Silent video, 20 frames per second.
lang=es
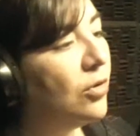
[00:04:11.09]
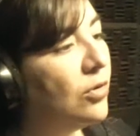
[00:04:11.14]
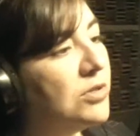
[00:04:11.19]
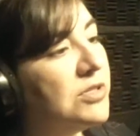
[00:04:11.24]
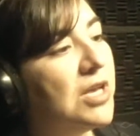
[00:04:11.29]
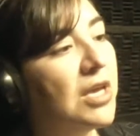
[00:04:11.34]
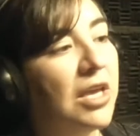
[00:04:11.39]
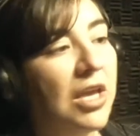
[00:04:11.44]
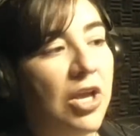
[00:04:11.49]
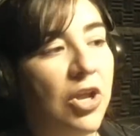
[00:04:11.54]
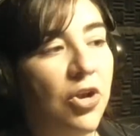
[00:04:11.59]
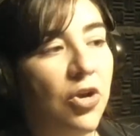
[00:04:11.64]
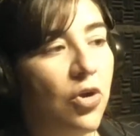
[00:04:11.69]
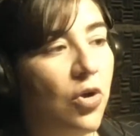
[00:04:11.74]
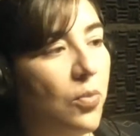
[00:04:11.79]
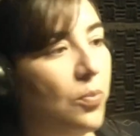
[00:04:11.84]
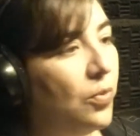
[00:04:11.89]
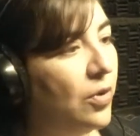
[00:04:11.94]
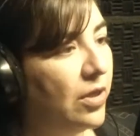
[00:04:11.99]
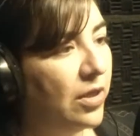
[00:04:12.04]
cosas que
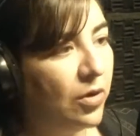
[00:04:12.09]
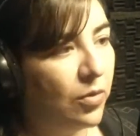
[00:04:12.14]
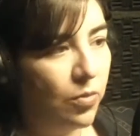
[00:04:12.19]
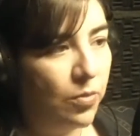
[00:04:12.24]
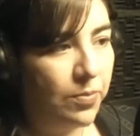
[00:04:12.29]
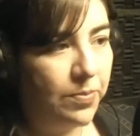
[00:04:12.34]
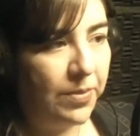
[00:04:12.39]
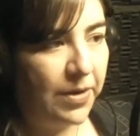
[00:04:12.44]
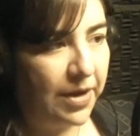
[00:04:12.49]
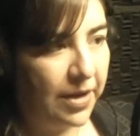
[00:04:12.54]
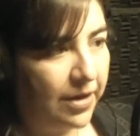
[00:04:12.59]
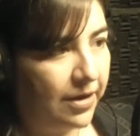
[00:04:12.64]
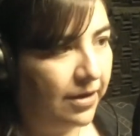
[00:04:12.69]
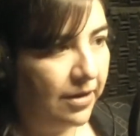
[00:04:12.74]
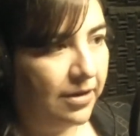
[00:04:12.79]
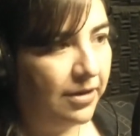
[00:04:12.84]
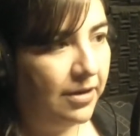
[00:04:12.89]
no puede cumplir.